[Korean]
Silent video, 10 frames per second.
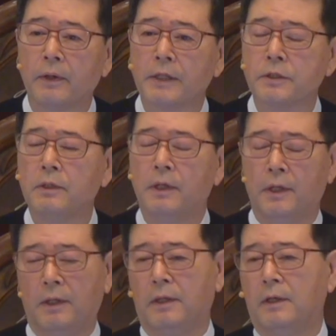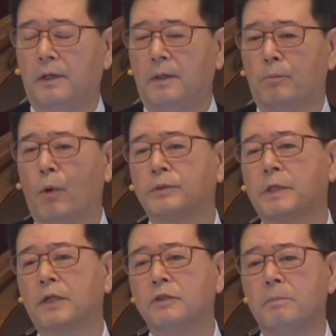그래서
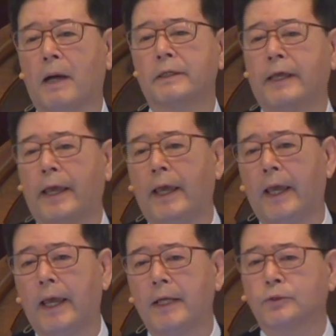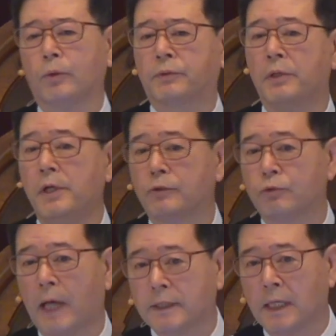모차르트 음악을 계속
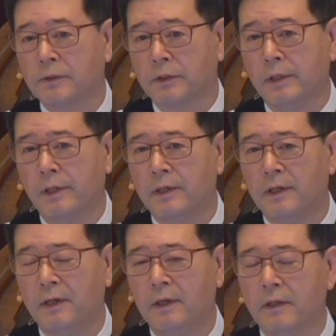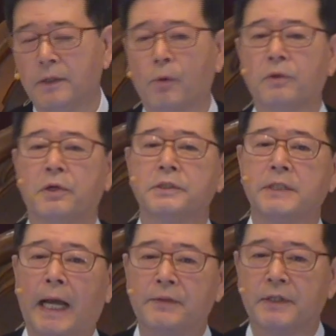들려준 학생들 그리고
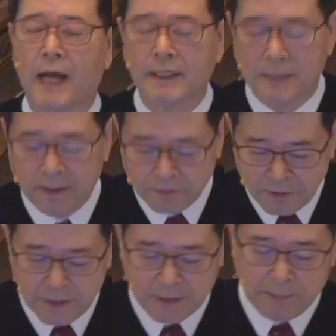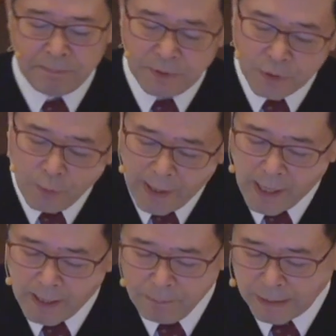그렇지 않는 학생들을 이렇게
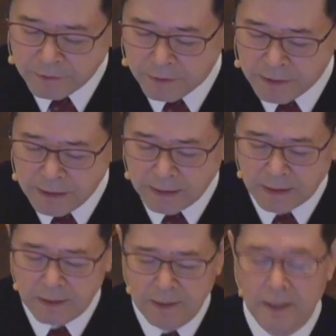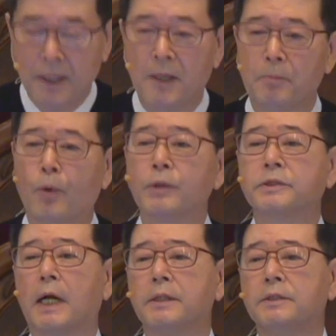비교해 봤더니
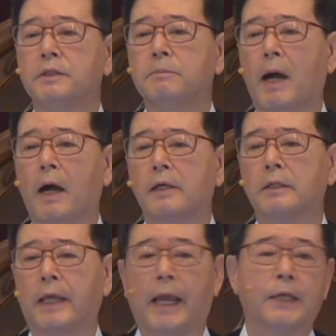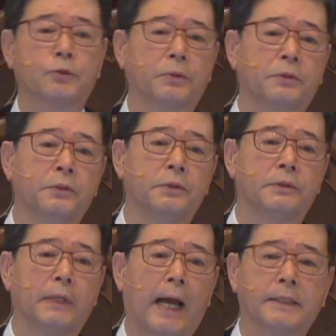모차르트 음악을 계속
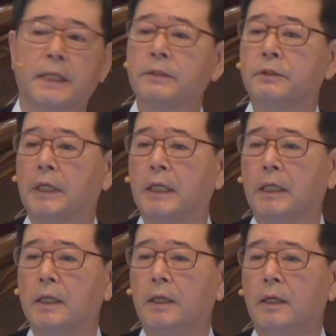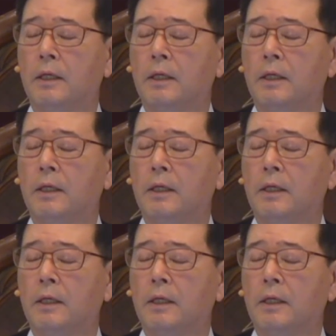들은 학생들이